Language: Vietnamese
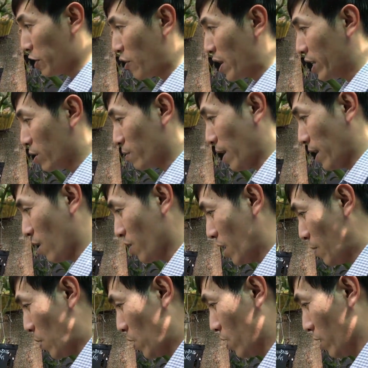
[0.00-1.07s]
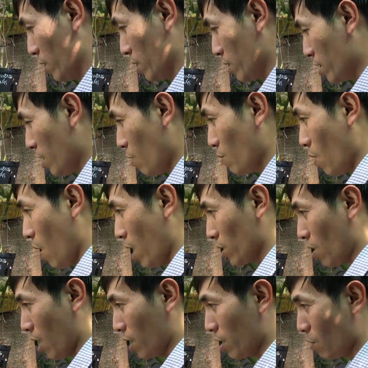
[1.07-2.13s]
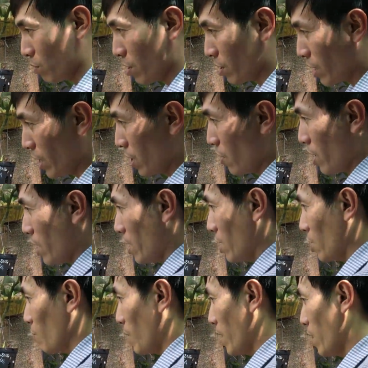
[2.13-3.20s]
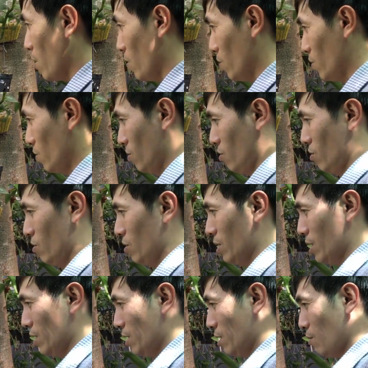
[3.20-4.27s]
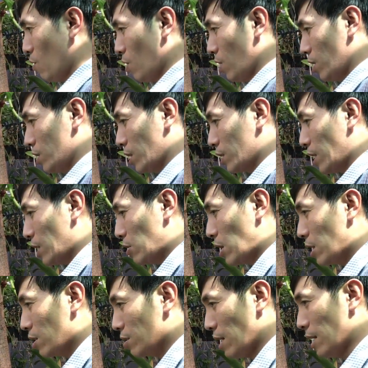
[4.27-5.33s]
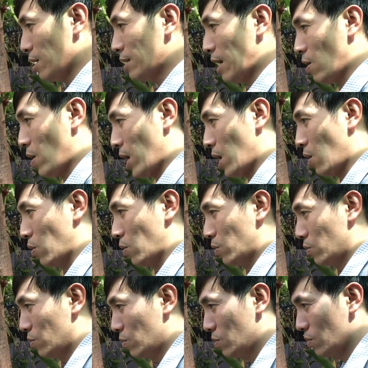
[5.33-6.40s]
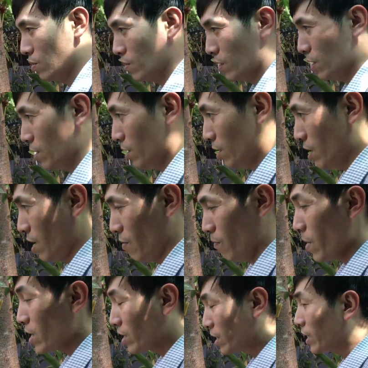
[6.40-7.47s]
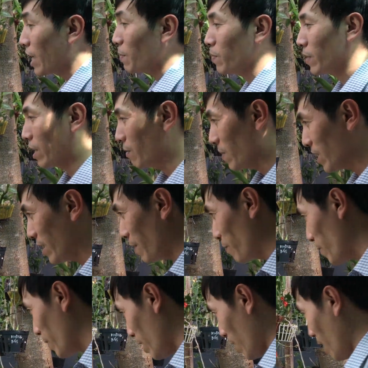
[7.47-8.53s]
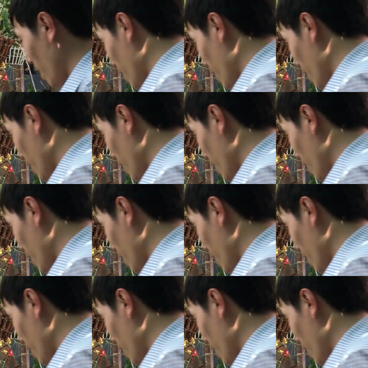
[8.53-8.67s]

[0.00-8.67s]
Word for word: kiwi trong này đâu nha mọi người không hoàn toàn không có kiwi gì trong này đâu mọi người xịt kiwi chưa chắc nó ra hoa đâu là bí kíp rồi là bí kíp uh,